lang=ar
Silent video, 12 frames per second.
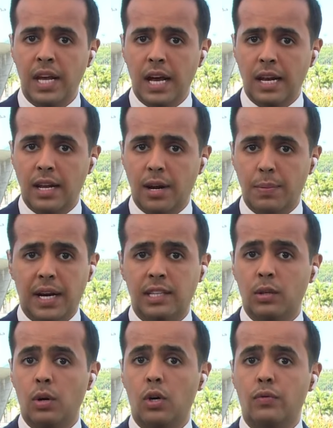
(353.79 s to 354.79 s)
الأربعاء
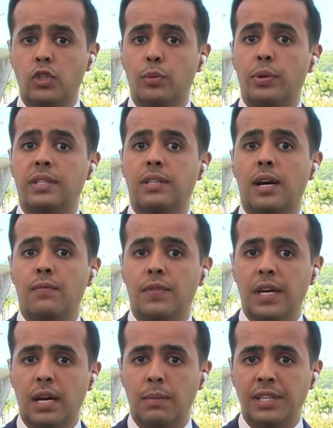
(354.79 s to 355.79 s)
توقف شبه تام
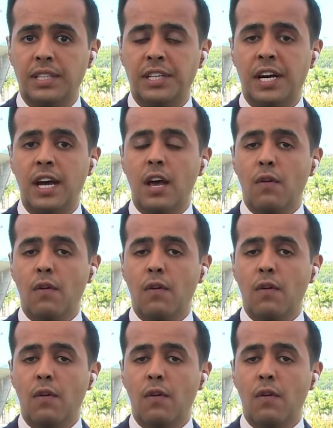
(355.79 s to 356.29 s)
في المدينة